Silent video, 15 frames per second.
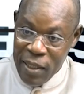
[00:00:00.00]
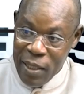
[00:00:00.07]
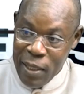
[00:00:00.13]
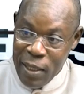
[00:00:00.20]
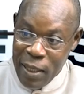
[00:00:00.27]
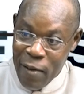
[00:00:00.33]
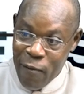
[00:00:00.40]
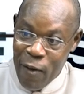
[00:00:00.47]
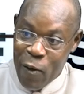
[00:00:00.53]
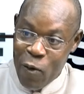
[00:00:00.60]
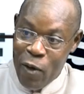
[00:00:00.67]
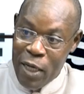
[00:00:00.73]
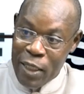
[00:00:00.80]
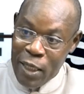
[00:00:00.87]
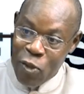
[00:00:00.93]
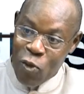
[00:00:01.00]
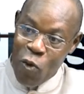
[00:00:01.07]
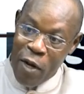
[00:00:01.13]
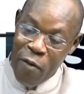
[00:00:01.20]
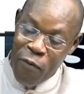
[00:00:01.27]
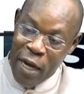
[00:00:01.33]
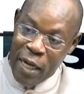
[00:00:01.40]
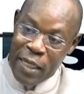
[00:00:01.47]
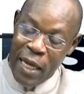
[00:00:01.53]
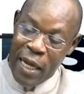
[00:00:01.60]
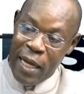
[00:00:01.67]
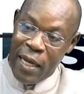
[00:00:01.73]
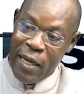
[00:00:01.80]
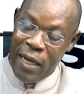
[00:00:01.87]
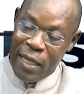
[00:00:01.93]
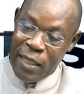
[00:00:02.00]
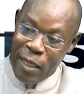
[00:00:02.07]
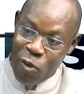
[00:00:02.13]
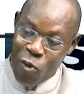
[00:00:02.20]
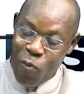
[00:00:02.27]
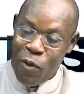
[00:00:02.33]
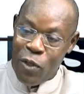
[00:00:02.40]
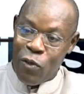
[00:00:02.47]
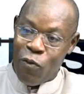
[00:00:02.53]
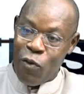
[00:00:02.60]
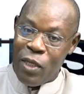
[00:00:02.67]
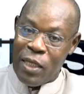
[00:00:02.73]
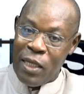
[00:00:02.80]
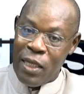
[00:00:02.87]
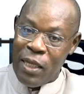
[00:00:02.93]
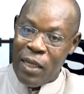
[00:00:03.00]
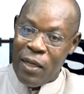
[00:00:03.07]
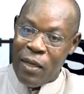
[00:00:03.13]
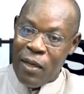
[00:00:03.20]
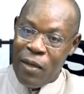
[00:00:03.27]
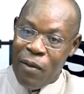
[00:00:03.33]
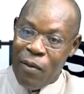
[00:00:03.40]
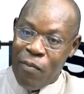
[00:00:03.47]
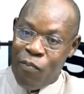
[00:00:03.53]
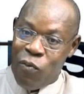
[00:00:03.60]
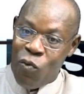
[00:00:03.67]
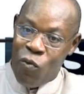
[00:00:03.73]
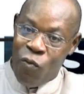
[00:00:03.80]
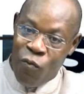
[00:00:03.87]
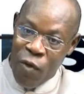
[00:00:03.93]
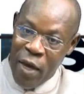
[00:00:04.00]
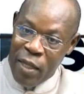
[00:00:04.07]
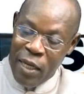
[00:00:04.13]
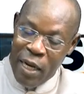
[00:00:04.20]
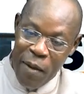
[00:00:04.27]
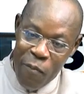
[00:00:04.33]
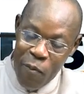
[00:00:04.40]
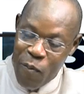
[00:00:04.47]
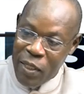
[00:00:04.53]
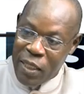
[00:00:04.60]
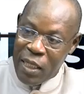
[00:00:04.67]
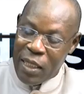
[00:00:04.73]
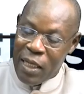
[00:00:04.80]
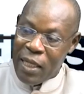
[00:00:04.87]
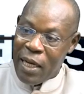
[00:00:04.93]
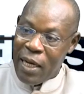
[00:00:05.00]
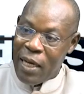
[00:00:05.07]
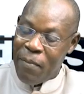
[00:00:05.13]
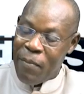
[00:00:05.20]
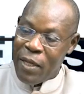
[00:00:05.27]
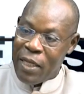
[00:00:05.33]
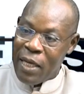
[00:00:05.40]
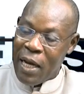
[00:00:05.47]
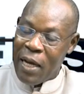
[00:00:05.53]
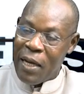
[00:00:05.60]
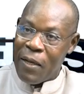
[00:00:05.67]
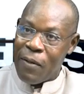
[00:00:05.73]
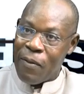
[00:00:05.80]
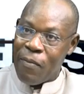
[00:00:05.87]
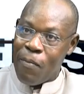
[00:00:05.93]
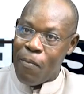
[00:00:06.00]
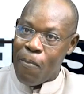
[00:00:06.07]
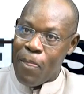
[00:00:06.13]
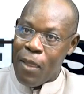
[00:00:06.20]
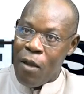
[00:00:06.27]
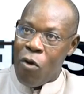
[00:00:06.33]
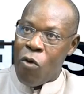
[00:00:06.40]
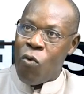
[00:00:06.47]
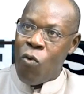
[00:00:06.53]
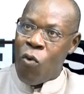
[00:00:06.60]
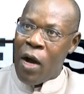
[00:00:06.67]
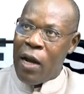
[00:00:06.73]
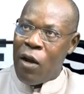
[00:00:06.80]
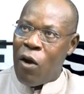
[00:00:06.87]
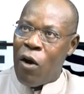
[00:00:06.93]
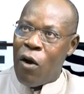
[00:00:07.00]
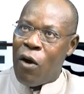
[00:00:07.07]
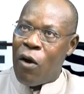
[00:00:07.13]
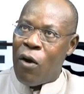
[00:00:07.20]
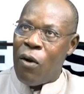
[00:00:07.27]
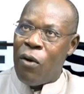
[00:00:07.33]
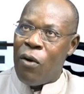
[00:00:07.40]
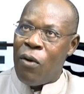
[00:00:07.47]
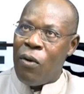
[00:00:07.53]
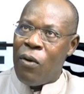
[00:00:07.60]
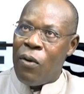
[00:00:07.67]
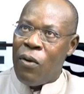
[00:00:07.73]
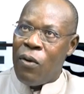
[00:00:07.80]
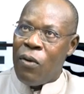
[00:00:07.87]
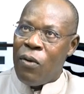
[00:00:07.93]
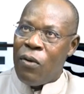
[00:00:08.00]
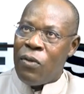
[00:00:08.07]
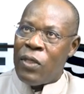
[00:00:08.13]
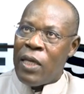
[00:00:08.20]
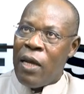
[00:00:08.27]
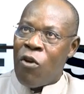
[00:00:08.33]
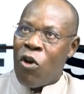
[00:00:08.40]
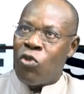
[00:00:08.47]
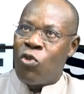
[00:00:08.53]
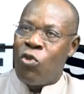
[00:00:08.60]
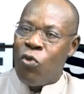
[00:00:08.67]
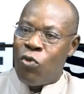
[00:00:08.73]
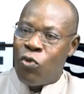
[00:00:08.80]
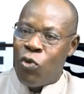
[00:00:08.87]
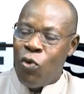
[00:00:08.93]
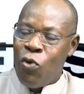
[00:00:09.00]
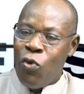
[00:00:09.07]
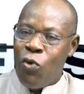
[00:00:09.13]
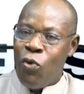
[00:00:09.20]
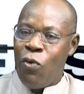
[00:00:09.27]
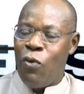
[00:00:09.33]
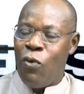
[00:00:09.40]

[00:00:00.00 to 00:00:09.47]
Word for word: qui fait que les gens sont réfractaires, les entreprises, je veux dire, pour faire de la publicité dans les médias, ou alors c'est notre culture